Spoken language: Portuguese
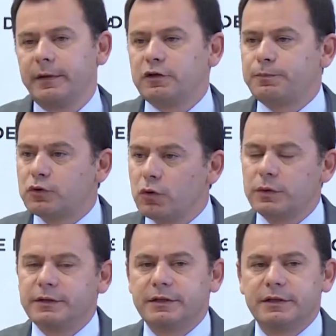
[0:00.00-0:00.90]
as
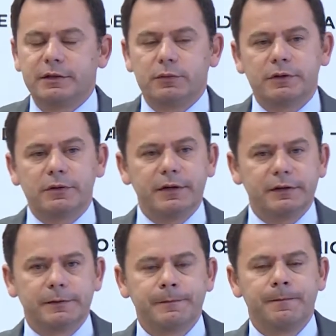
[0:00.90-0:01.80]
pessoas e as
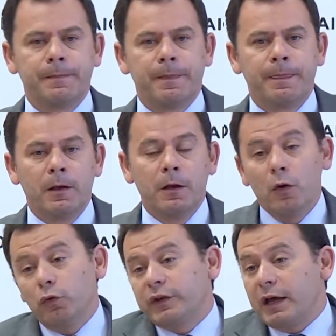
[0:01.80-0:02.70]
instituições,
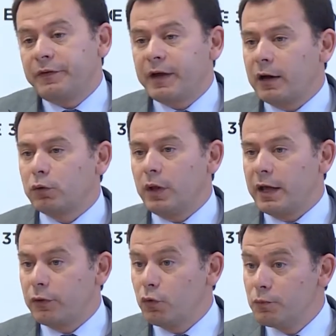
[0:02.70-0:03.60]
ou se quer ficar do
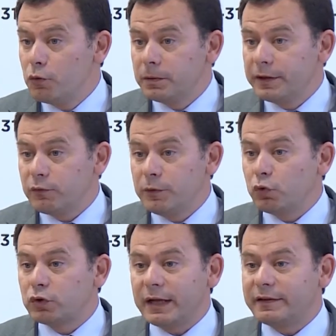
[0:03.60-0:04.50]
lado do imobilismo e
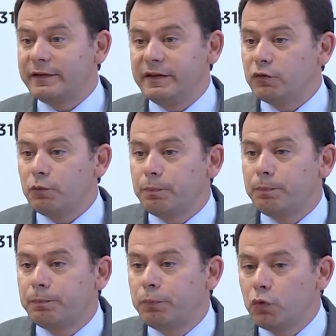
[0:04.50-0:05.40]
do taticismo
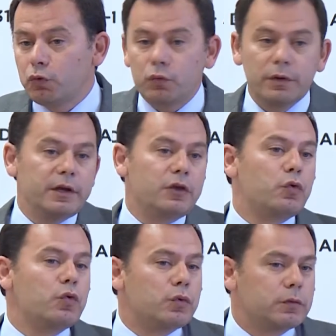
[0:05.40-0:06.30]
puro e
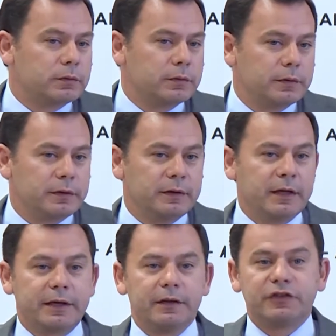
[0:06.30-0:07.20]
duro,
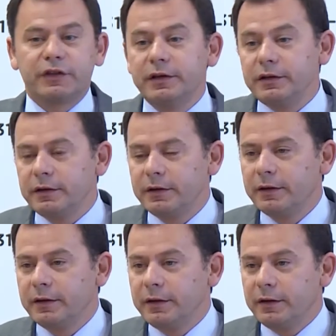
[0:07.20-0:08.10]
daqueles que
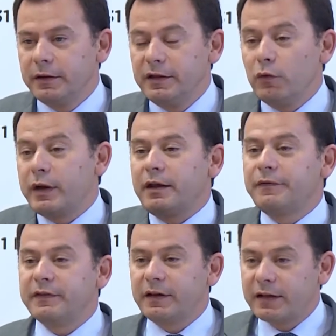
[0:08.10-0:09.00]
não querem
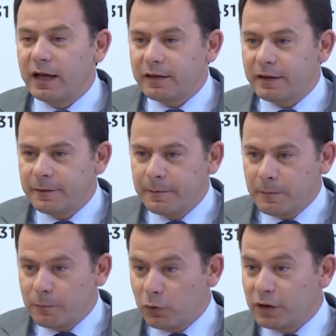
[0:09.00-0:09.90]
fazer nada
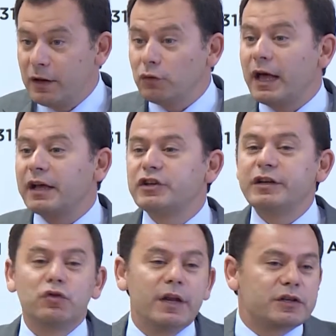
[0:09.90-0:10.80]
porque não dá
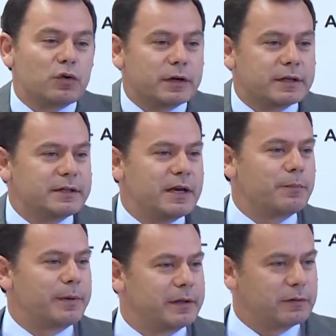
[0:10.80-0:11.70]
jeito nesta ocasião
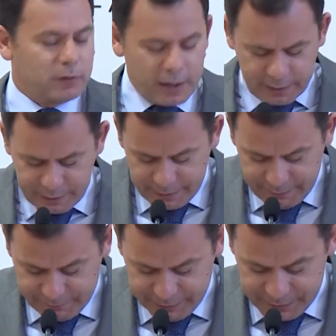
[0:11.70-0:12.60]
particular
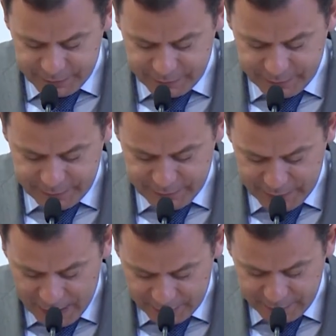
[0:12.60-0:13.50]
fazer
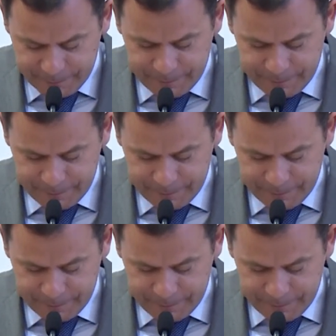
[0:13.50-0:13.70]
nada.